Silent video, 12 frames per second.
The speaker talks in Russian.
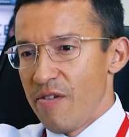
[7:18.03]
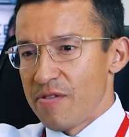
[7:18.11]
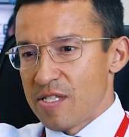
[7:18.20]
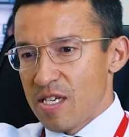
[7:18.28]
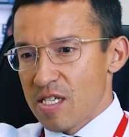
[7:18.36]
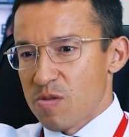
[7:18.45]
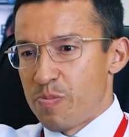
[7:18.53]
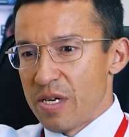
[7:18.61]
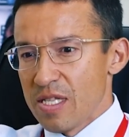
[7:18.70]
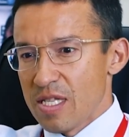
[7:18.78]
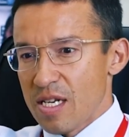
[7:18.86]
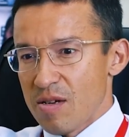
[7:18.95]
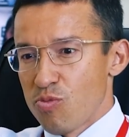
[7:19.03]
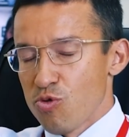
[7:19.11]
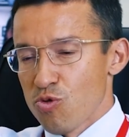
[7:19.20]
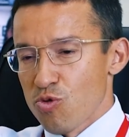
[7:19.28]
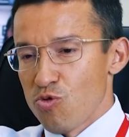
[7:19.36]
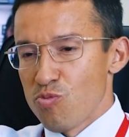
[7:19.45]
Все спринтеры
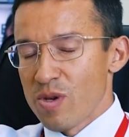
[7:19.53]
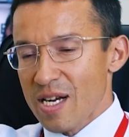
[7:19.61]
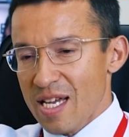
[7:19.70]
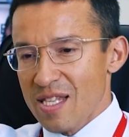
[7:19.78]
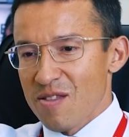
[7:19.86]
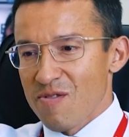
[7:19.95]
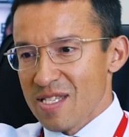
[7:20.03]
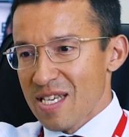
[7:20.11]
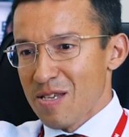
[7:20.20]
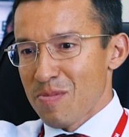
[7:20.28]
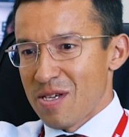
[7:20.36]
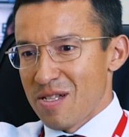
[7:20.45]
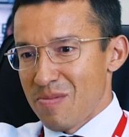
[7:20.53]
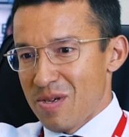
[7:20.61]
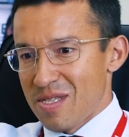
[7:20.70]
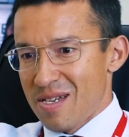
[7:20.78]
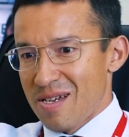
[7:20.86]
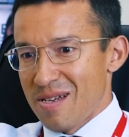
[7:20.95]
будут умирать на 20-м
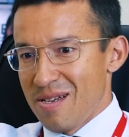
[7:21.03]
километре.